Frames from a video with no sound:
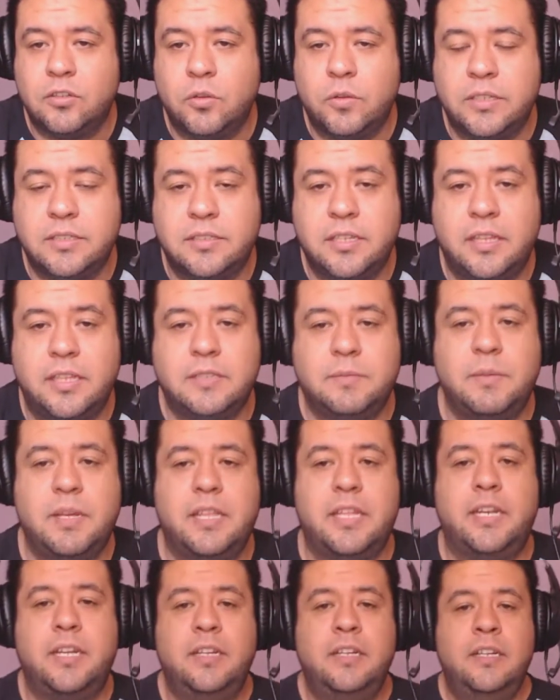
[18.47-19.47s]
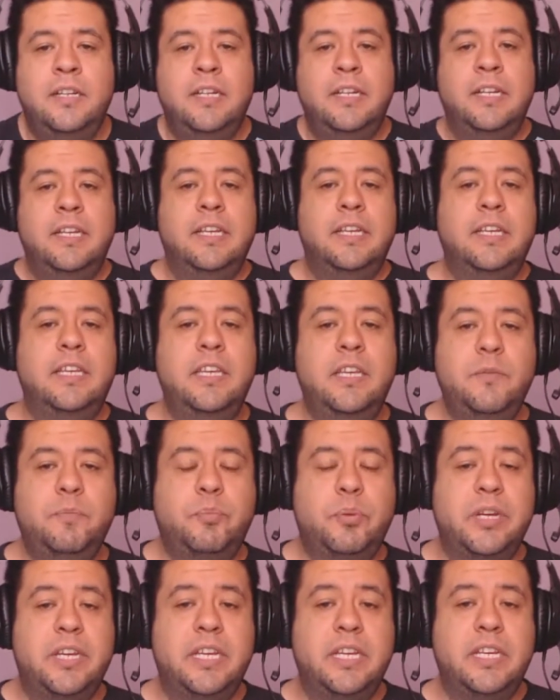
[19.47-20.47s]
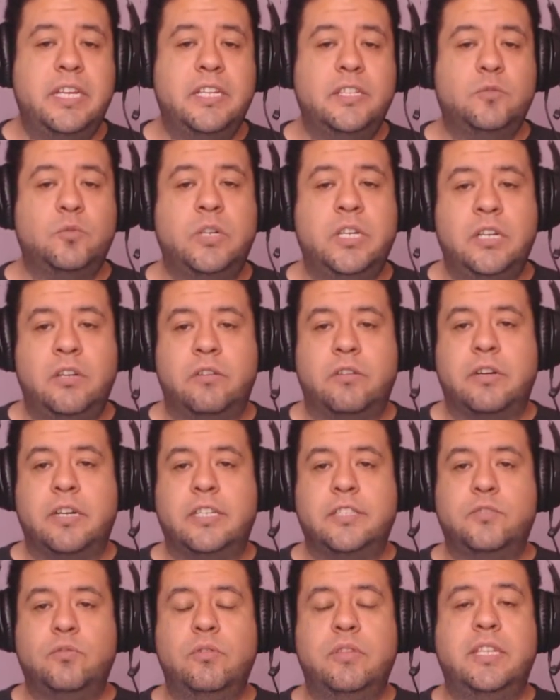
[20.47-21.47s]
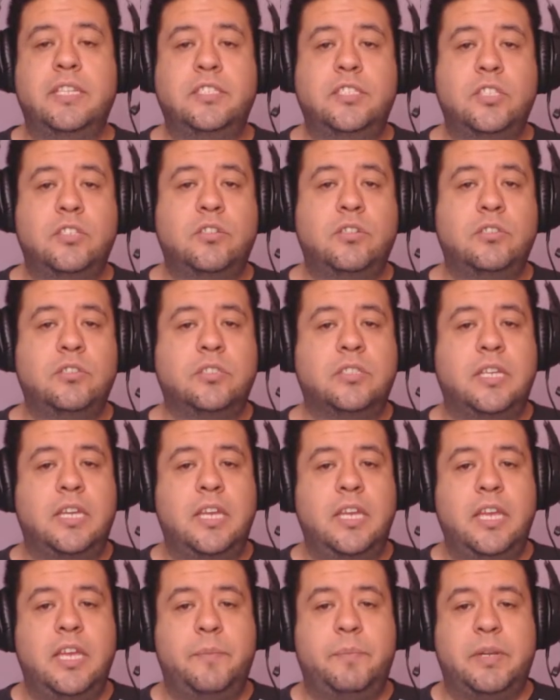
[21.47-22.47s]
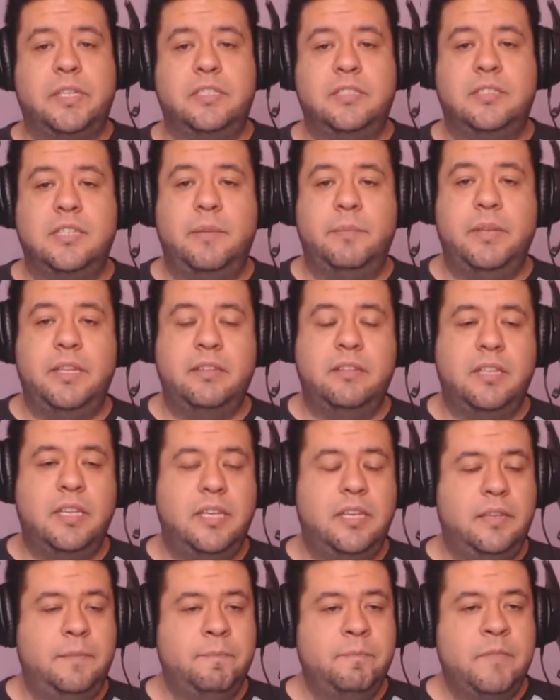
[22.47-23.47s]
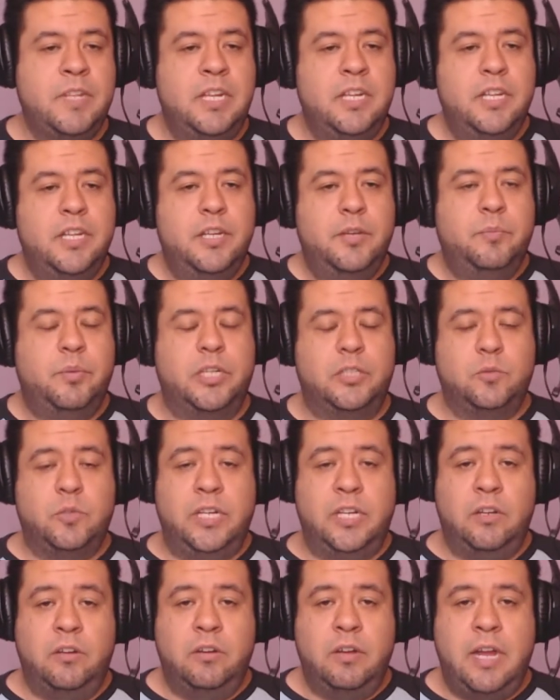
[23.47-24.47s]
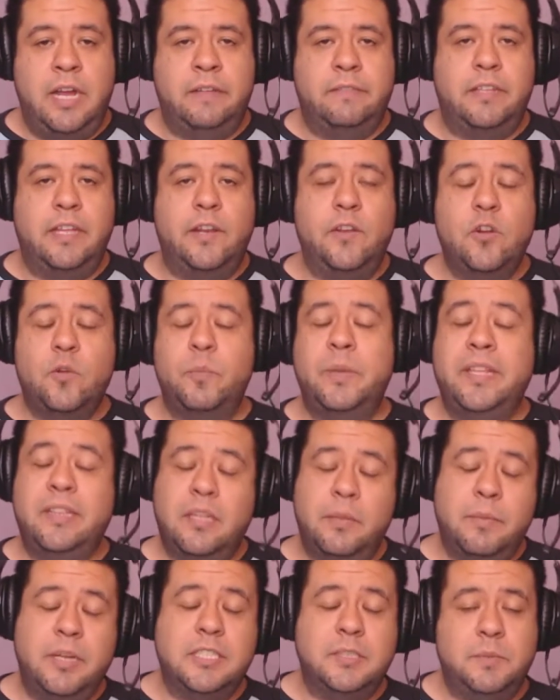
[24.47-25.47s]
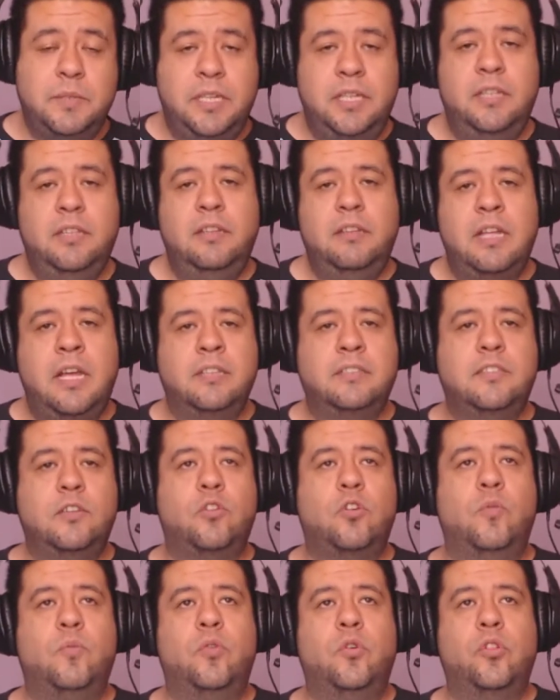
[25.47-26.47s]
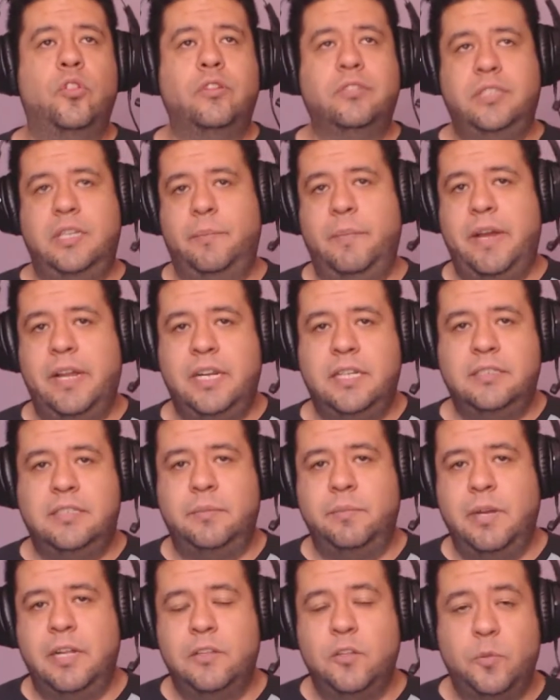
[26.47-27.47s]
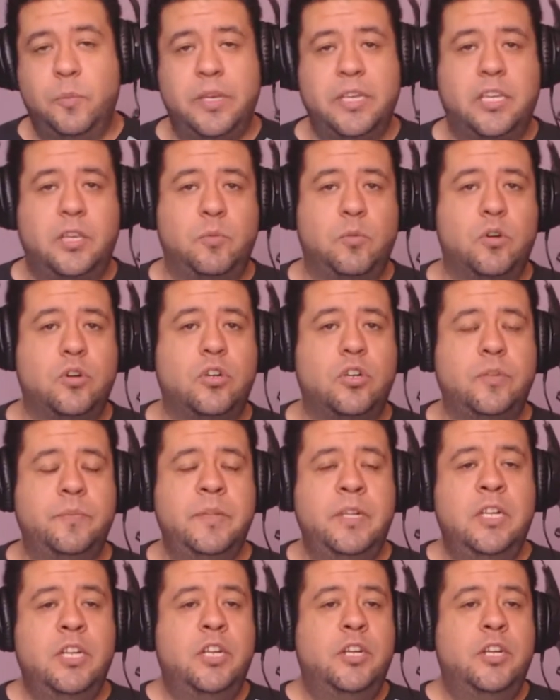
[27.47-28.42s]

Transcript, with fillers: todo este desmadre. Y pues bueno, resulta chicos que precisamente... Pues bueno, anteriormente más bien, hace como dos semanas, si mal no me equivoco,